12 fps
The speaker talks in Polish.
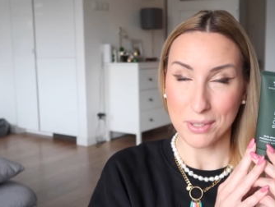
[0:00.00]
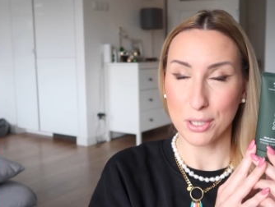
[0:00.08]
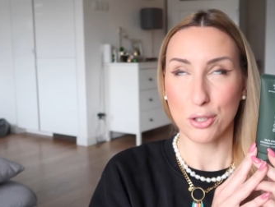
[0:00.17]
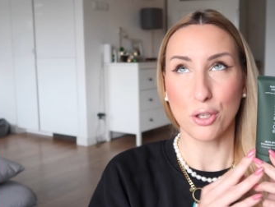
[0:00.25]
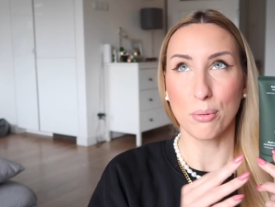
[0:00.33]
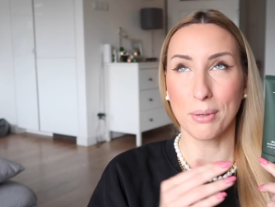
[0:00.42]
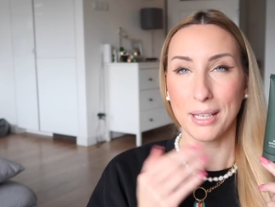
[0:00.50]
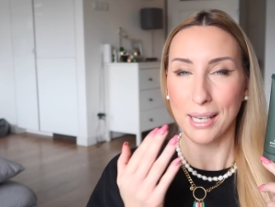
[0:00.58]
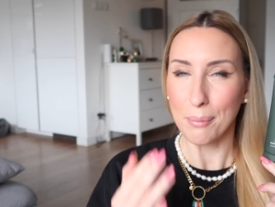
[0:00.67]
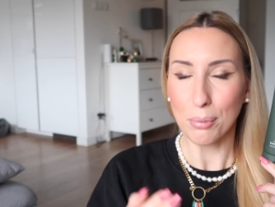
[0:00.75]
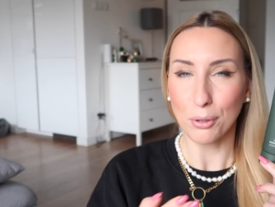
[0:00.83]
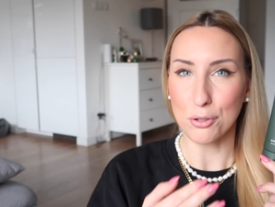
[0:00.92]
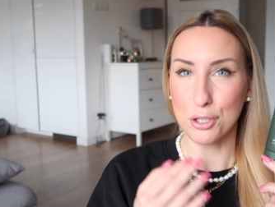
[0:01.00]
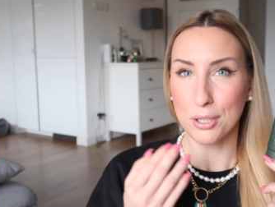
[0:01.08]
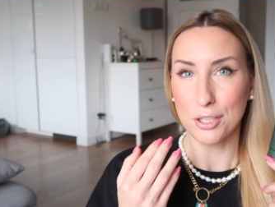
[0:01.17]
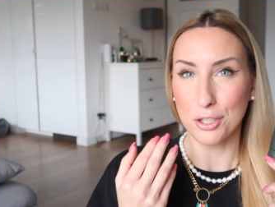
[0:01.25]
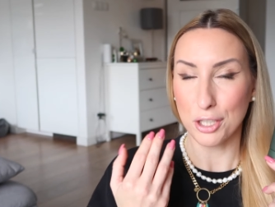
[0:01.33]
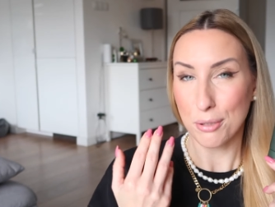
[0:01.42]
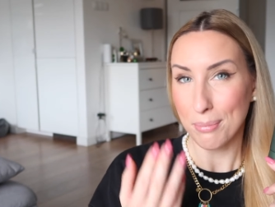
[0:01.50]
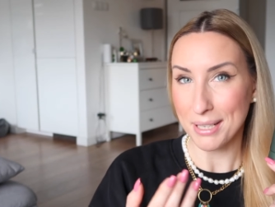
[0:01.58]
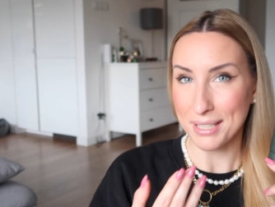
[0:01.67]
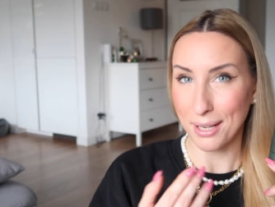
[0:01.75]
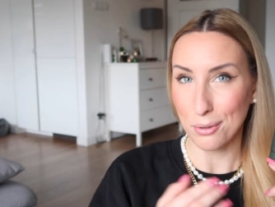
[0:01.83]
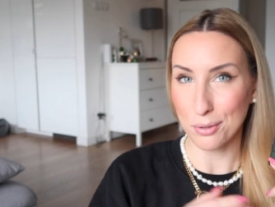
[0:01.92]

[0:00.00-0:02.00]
Zresztą krem pod oczy, czy też maska